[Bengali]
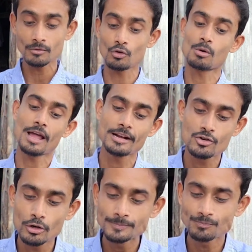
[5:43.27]
তোমরা
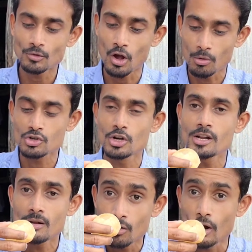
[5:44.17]
এসো অবশ্যই
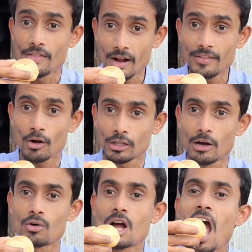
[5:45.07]
খেতে খেতে কথা
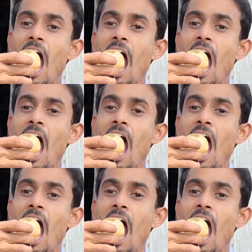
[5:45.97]
হোক